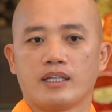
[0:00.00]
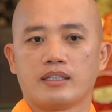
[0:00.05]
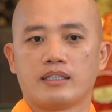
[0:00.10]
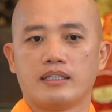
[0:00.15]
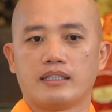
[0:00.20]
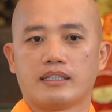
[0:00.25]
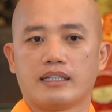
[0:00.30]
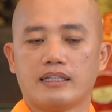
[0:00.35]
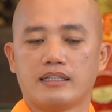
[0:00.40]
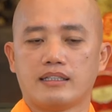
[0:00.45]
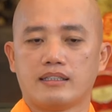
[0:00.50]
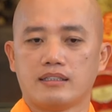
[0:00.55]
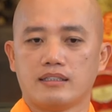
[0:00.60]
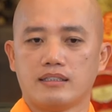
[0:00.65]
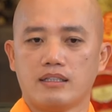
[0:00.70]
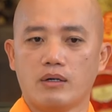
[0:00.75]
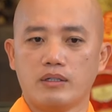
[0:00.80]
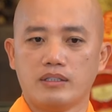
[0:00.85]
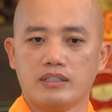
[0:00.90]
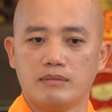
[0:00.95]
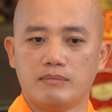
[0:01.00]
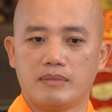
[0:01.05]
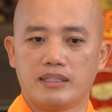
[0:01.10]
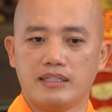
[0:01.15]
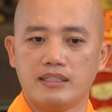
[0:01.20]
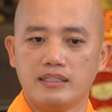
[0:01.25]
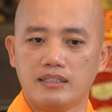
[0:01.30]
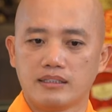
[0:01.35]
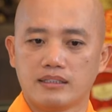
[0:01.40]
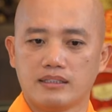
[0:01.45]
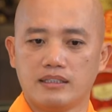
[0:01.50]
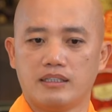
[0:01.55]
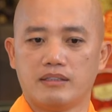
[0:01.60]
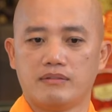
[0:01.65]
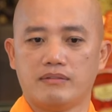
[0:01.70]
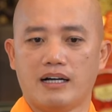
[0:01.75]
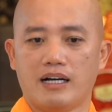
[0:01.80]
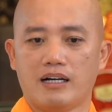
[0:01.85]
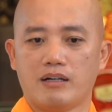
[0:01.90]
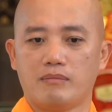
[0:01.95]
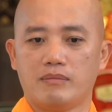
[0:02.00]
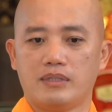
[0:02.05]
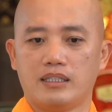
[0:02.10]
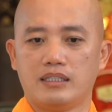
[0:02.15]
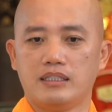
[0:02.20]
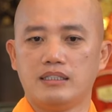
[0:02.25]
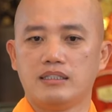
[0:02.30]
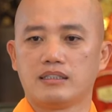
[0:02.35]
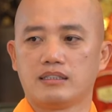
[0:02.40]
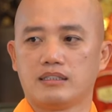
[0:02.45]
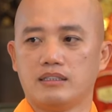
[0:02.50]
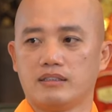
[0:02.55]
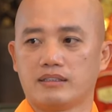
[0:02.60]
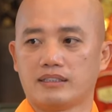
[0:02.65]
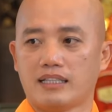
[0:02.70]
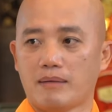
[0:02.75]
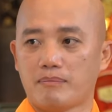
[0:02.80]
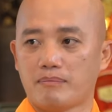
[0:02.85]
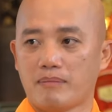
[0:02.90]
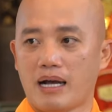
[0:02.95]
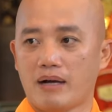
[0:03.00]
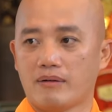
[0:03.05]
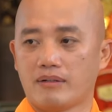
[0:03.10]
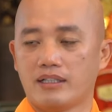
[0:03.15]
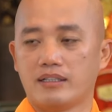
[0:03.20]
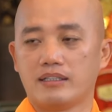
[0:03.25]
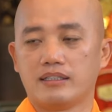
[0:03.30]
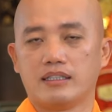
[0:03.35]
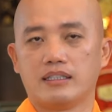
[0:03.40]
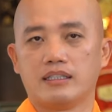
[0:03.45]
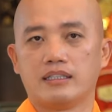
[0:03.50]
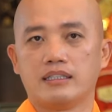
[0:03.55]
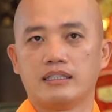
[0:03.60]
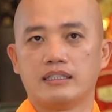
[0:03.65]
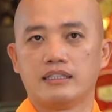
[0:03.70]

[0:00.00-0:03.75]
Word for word: Thì cái đối tượng mình nương tựa vào, mình nương tựa Tam Bảo để là gì?